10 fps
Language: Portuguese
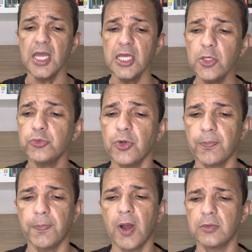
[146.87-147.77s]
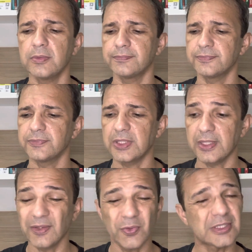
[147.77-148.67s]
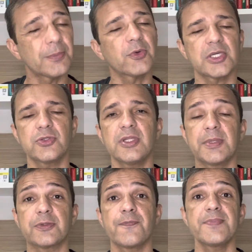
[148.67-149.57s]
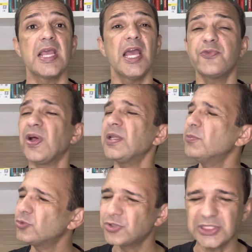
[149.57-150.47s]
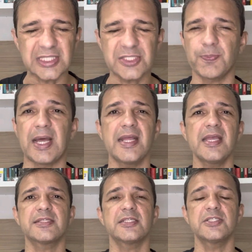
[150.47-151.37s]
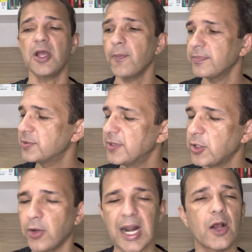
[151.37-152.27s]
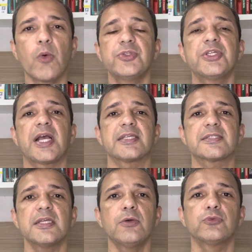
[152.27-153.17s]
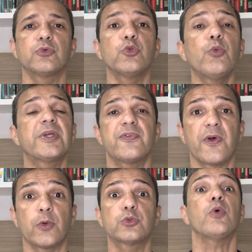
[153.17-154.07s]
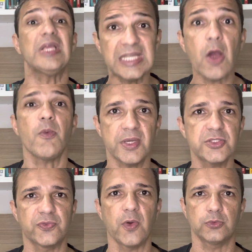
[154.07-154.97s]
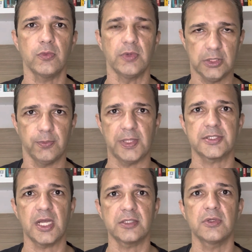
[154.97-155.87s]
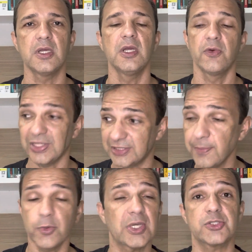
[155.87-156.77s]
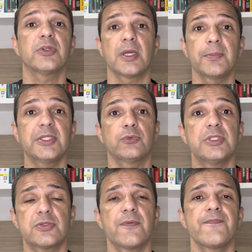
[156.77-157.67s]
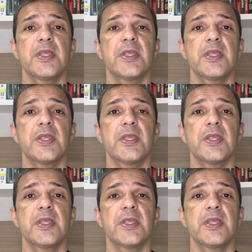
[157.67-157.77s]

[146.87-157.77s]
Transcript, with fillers: E o João Paulo, é, foi até meu questionamento, ele fala muito de transparência, de, de melhorar a comunicação do clube, que faltou, e realmente faltou ano passado, foi até meu questionamento isso